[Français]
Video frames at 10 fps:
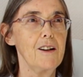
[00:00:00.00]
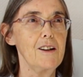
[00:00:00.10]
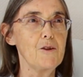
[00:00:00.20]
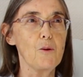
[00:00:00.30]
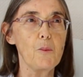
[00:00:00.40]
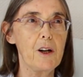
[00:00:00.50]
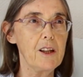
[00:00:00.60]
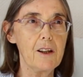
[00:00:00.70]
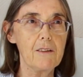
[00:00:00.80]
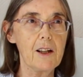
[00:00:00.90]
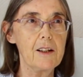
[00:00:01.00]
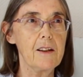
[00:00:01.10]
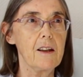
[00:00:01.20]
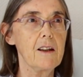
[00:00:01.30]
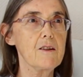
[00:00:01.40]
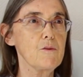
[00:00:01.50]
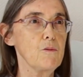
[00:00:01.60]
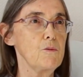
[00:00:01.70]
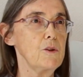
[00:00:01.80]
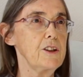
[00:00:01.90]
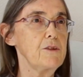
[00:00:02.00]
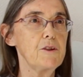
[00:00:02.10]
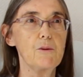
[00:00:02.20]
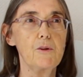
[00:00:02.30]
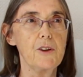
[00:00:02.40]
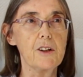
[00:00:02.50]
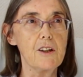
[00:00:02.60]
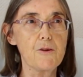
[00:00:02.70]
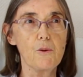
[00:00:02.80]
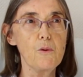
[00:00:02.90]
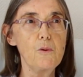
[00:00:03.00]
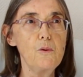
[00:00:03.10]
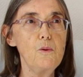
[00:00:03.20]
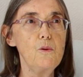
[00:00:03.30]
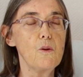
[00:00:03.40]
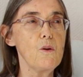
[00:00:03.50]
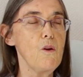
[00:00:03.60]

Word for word: ils ont prié avec les textes ou les difficultés qu'ils ont eues,